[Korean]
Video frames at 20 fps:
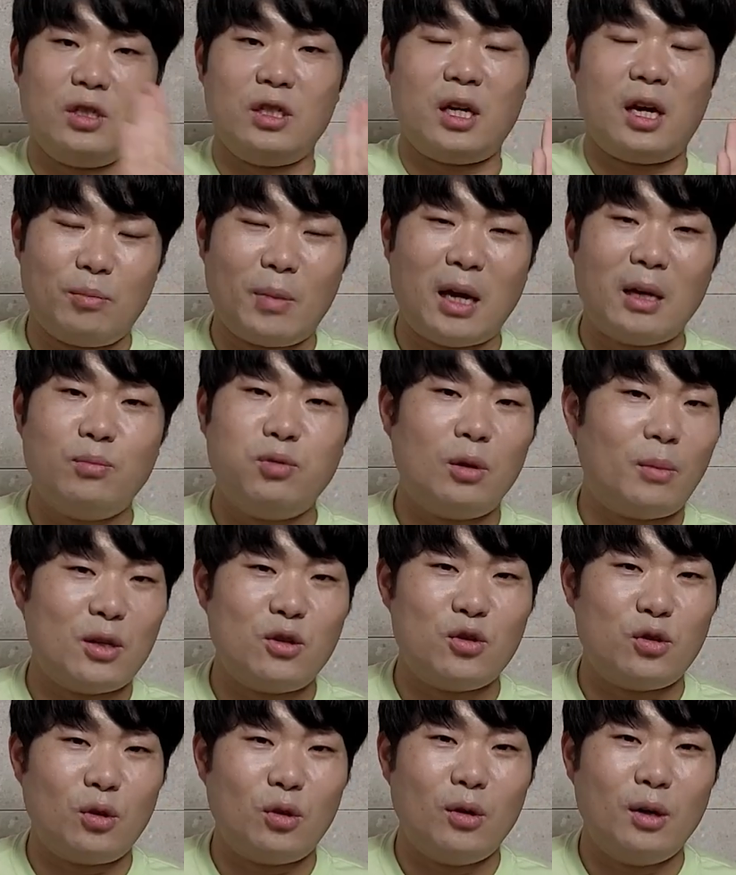문제 많이
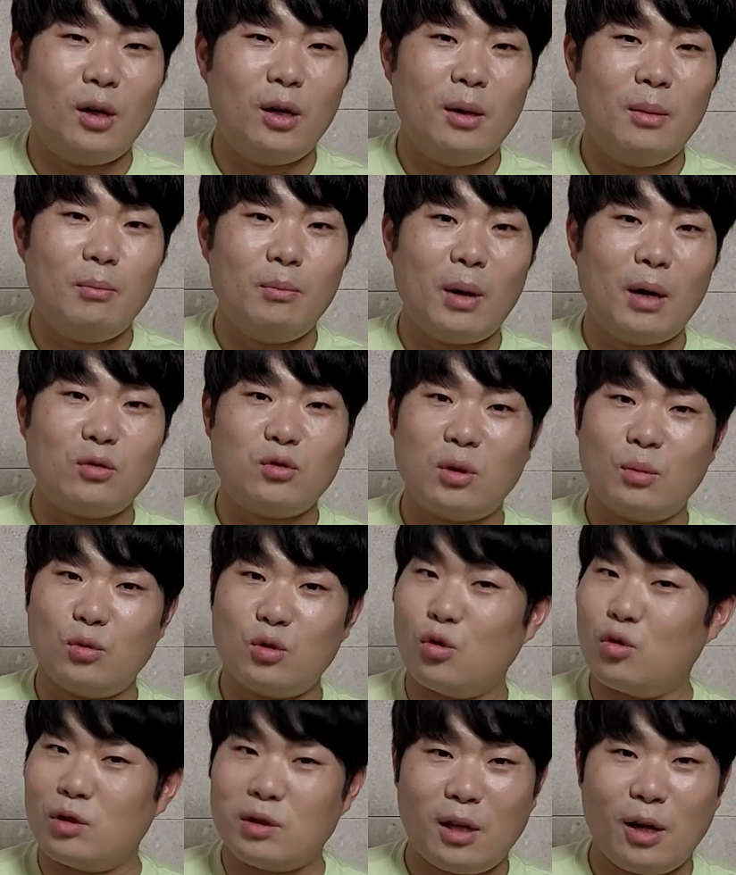풀어봤죠 박수
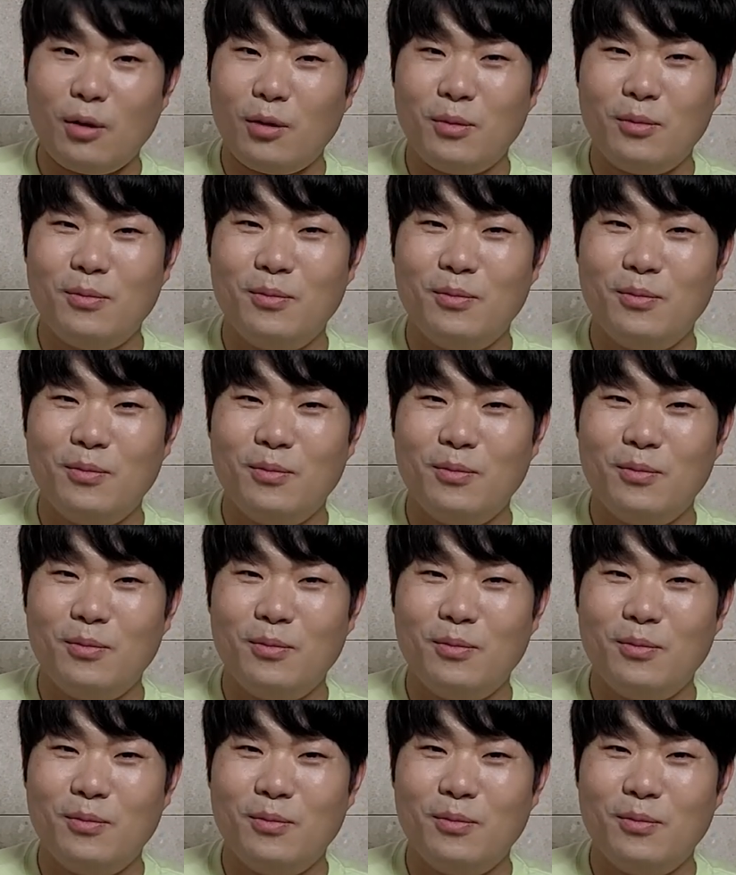한번 쳐주실래요?